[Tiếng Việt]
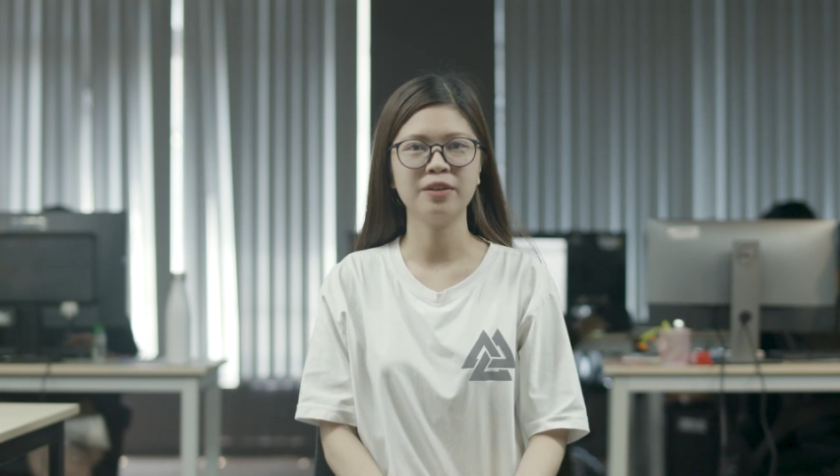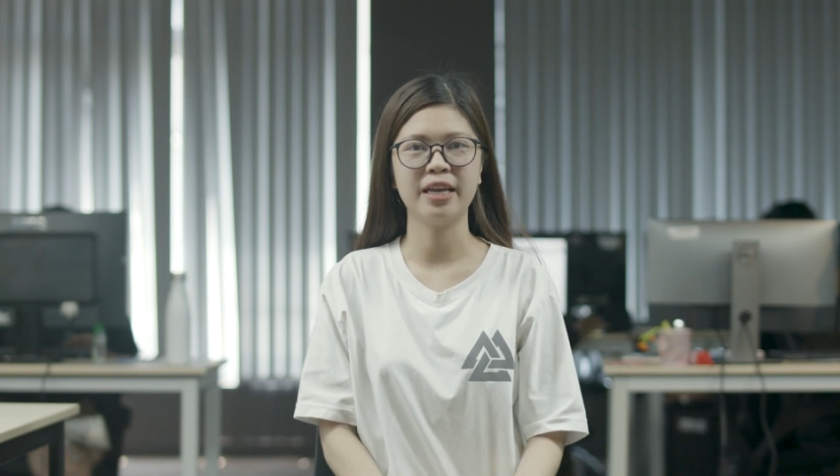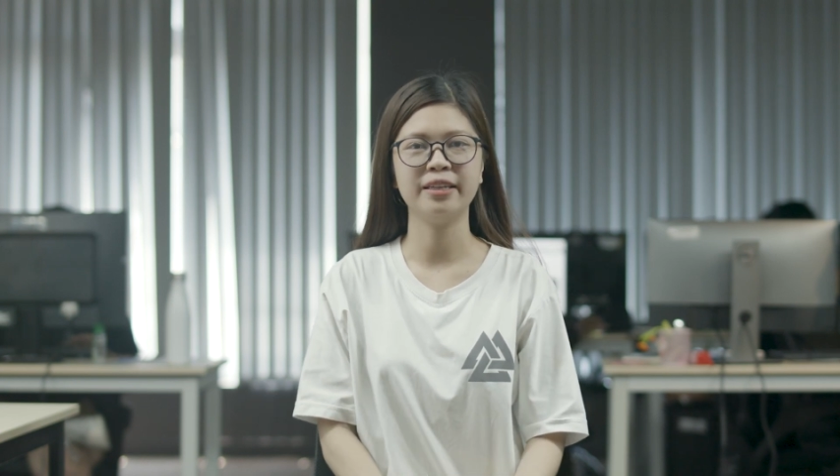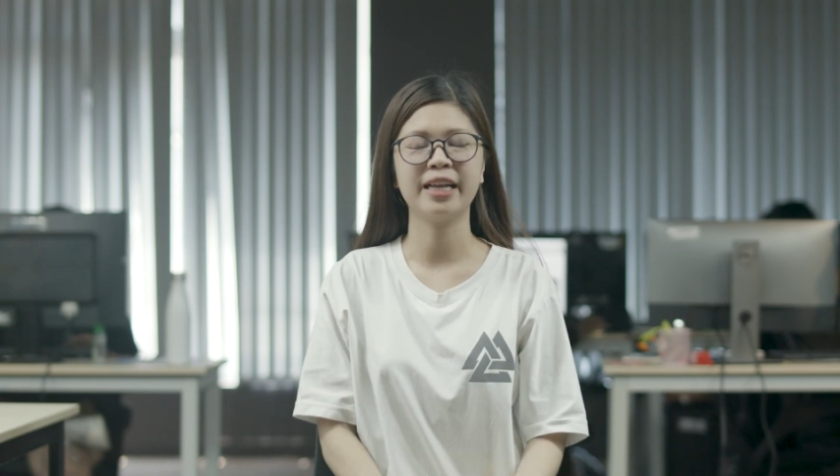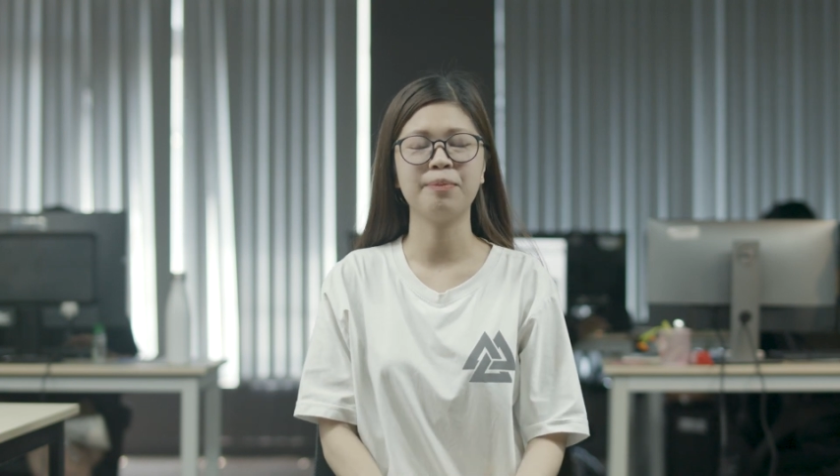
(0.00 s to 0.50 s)

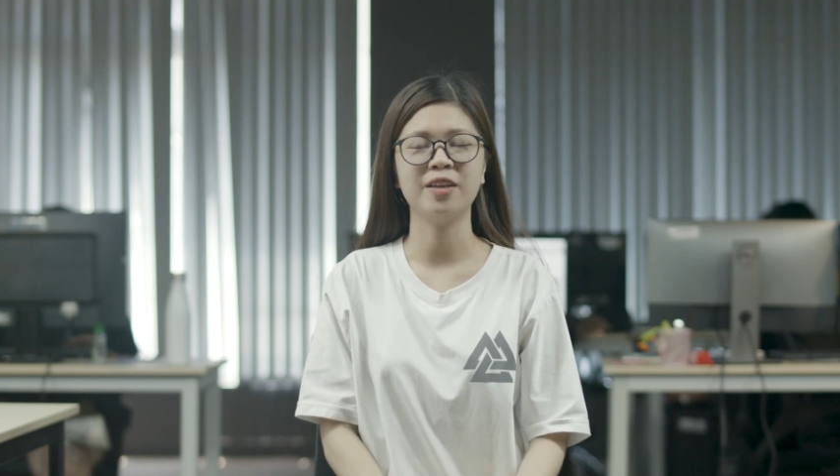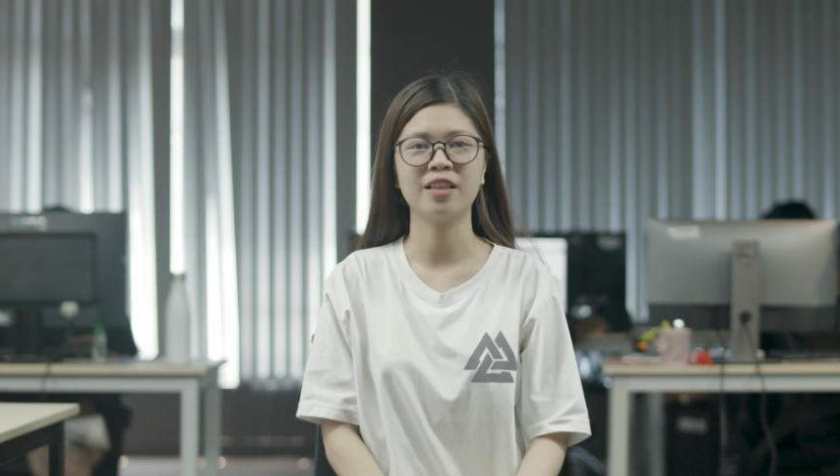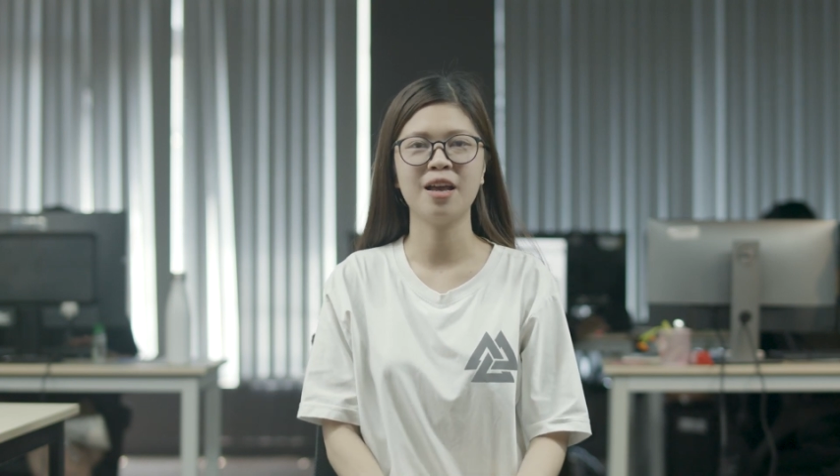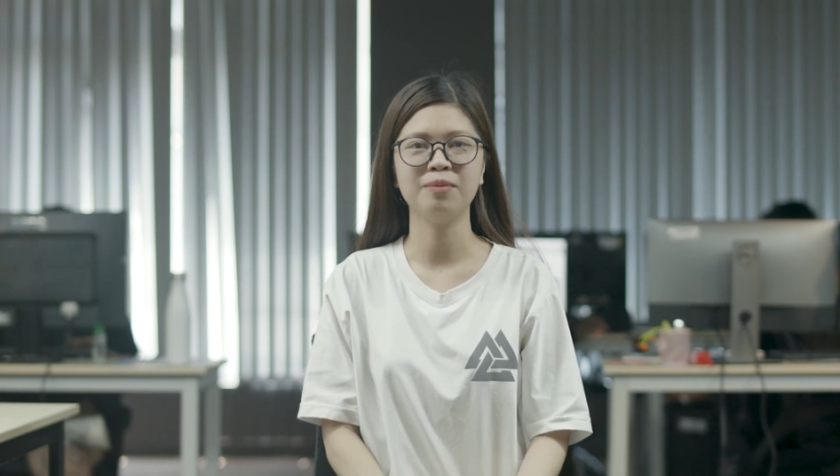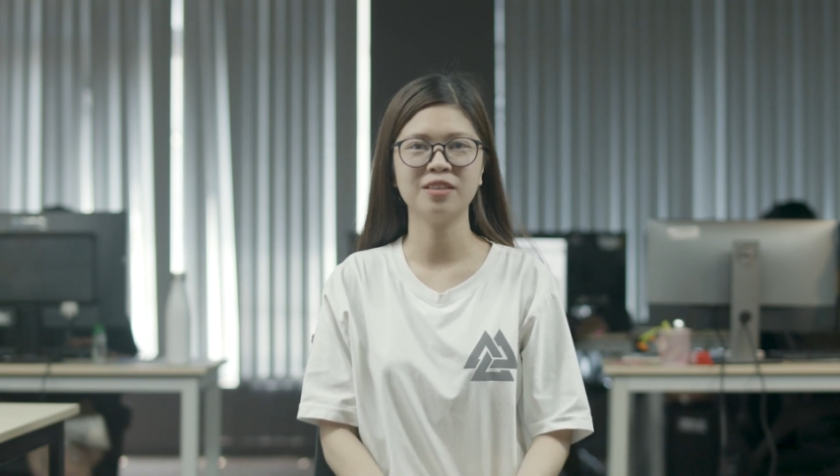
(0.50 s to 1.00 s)
để cập nhật
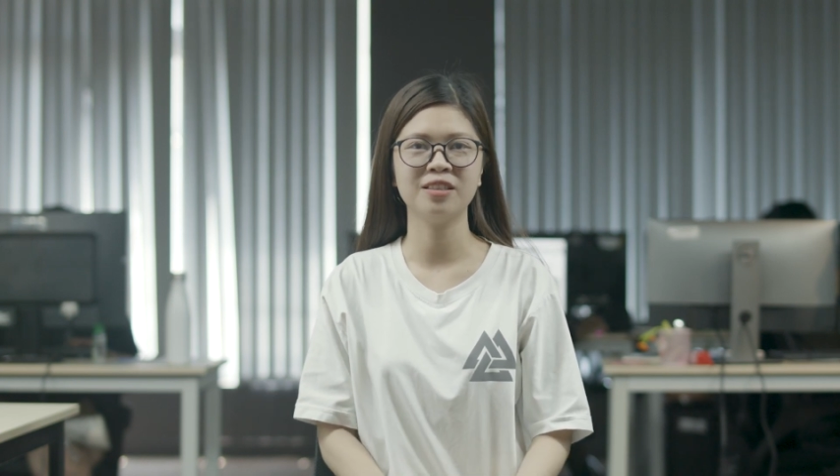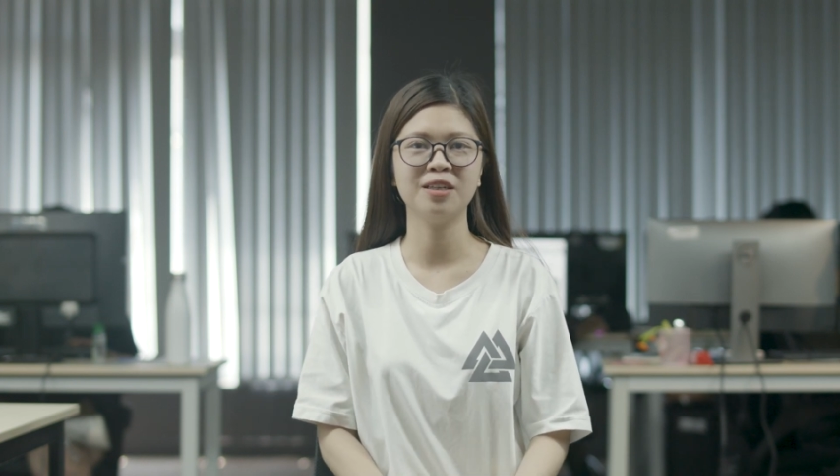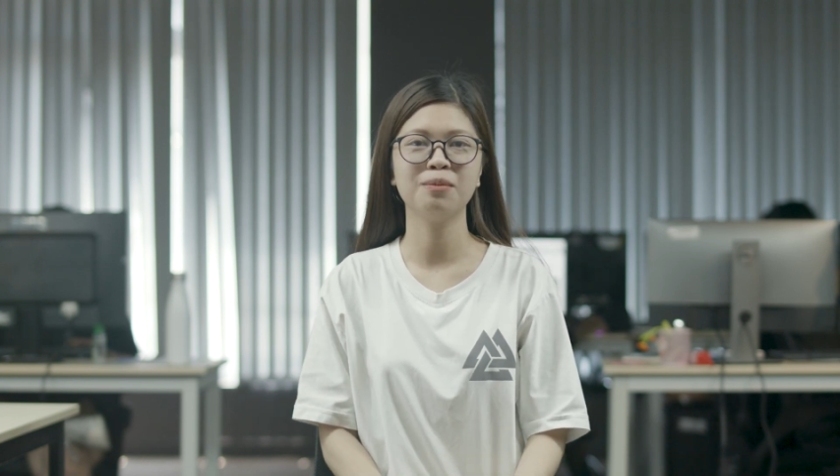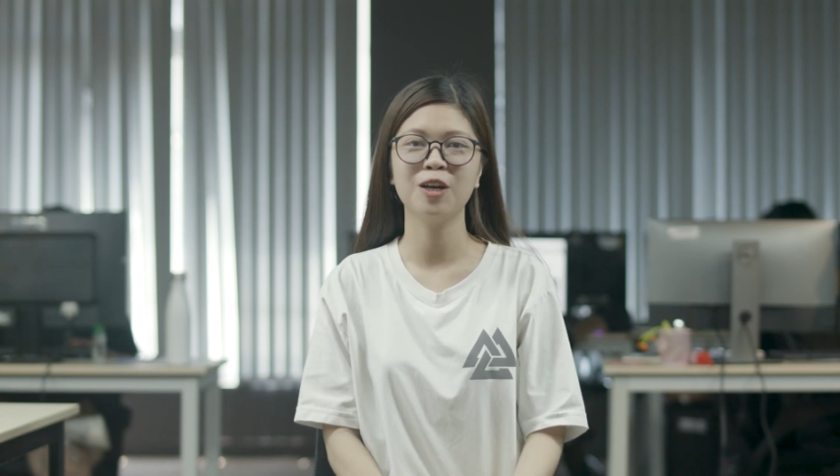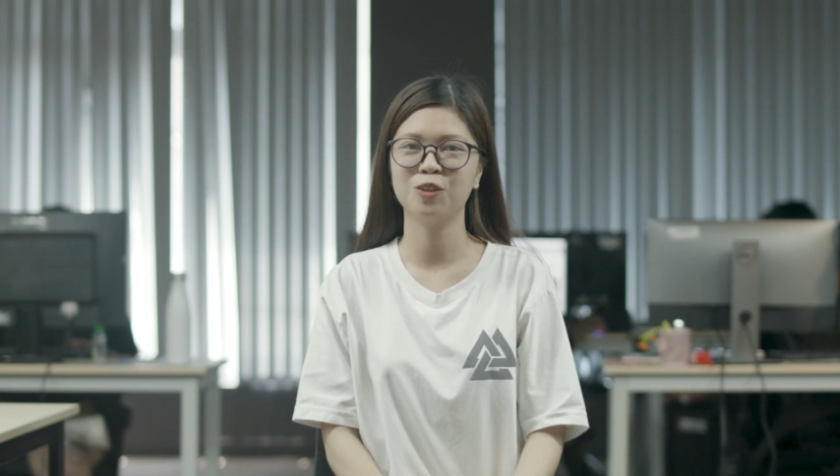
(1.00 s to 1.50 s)
thêm những tin tức mới